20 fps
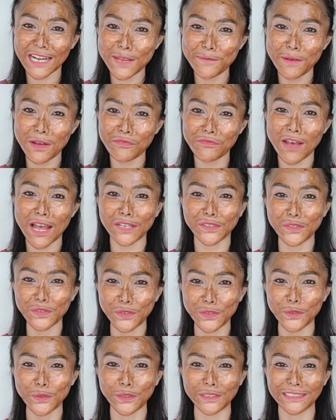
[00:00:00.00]
ไรมาฝากทุก
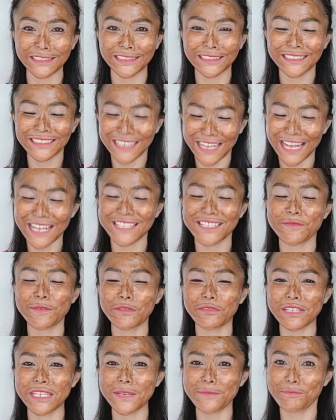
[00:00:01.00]
คน ค่ะสำหรับ
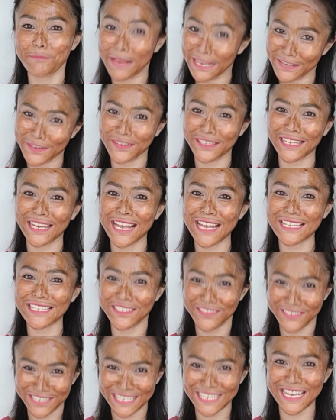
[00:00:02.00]
วันนี้ไปก่อนนะคะ ส
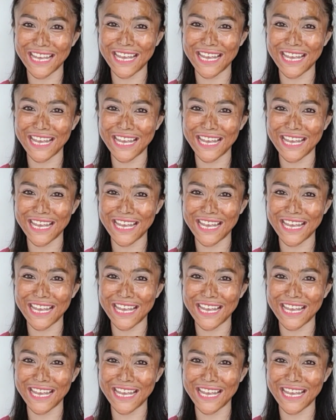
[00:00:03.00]
วัสดี